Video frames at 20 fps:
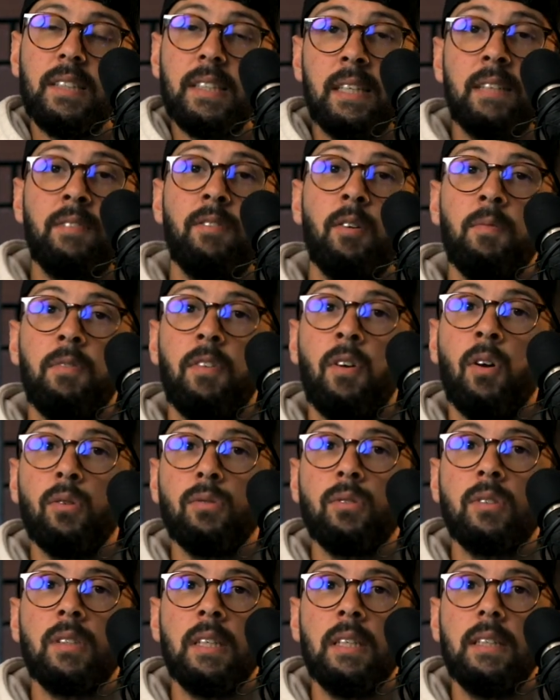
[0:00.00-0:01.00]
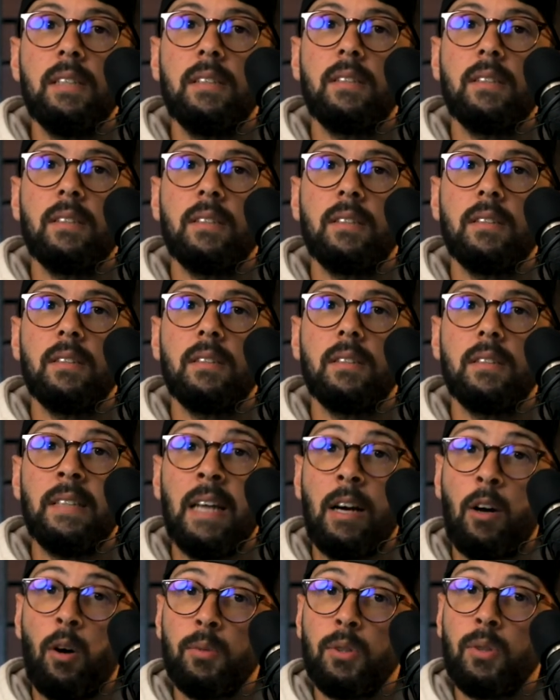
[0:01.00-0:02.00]
Ich rede vom Flow State.
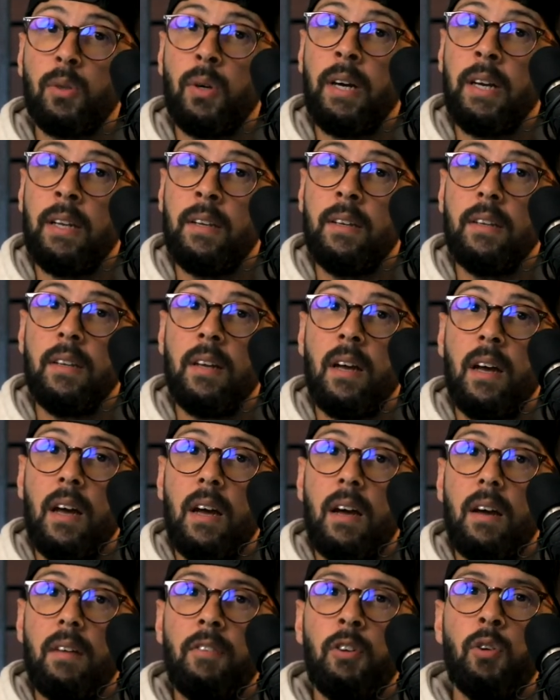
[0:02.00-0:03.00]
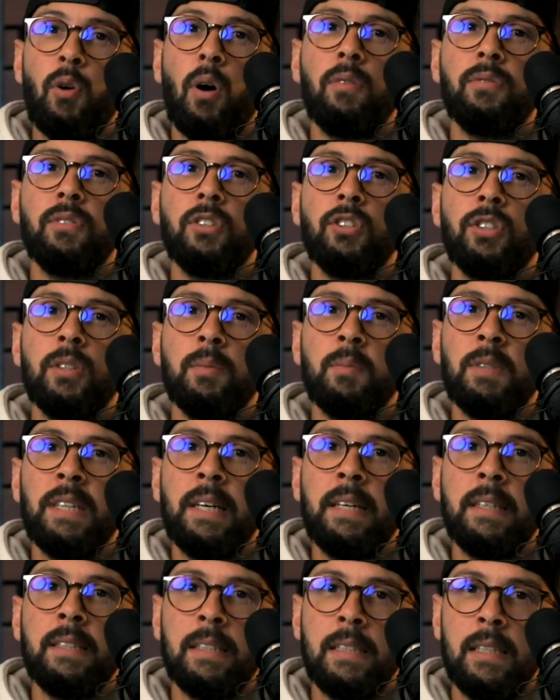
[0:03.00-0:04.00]
Da kommst du hin, wenn du auf die Stimme
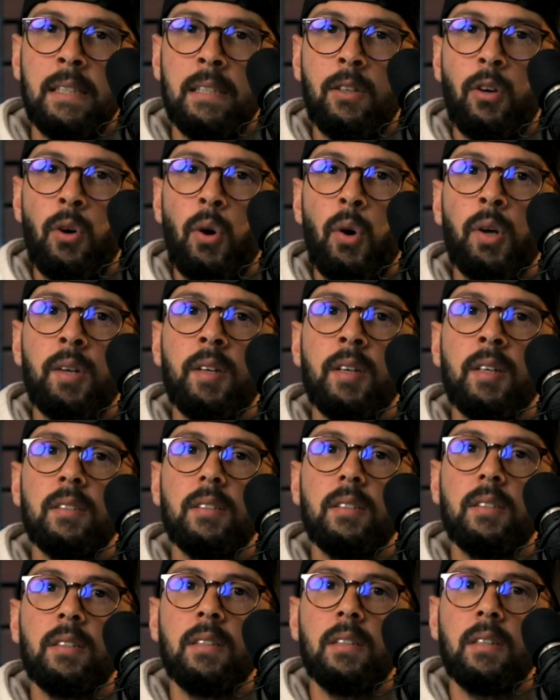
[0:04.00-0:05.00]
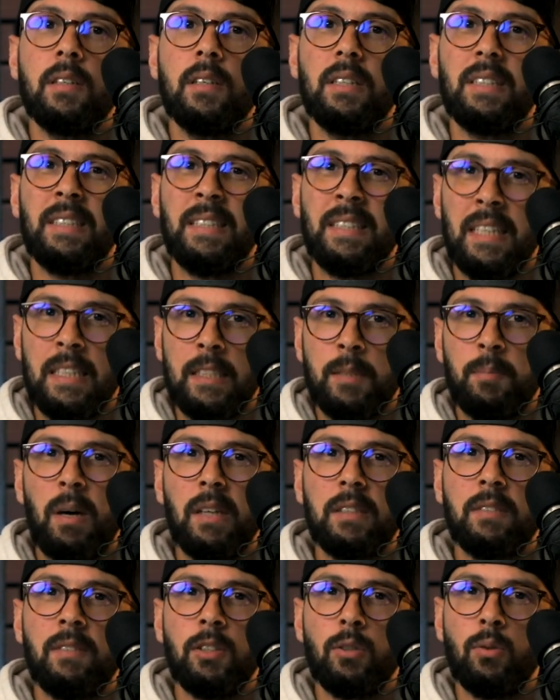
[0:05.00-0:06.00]
deiner Seele gehört hast das
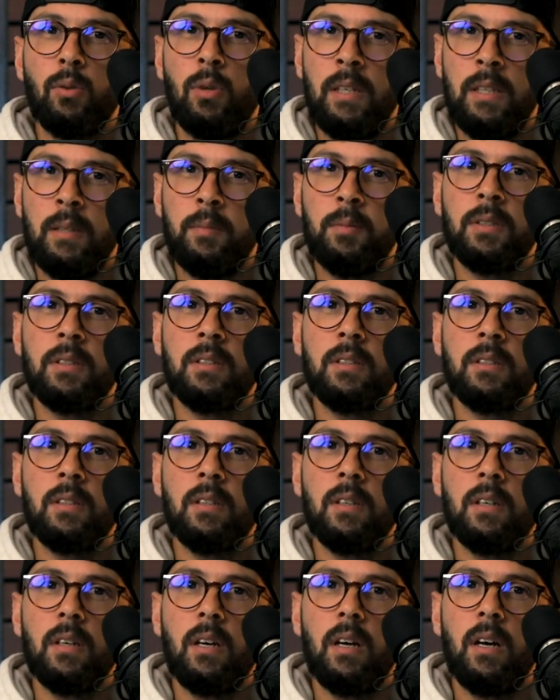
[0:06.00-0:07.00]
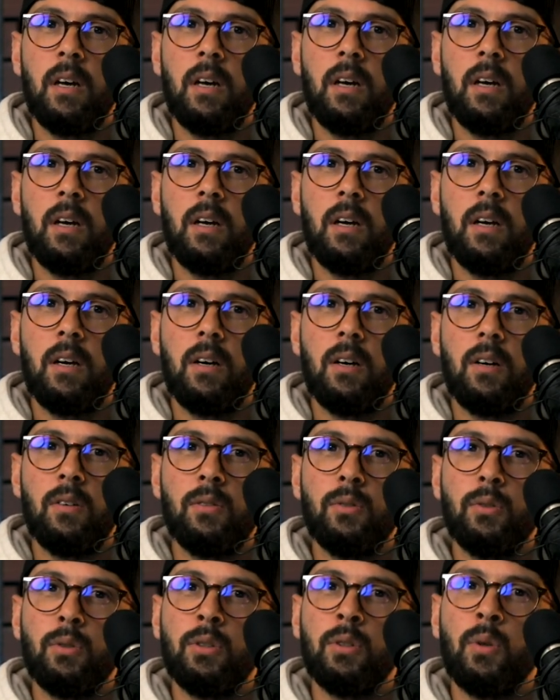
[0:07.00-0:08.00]
machst, was du liebst
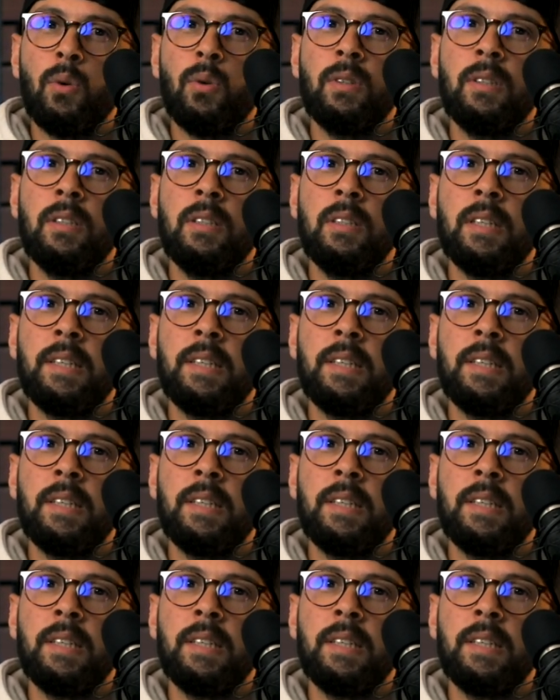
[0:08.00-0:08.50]
und du so in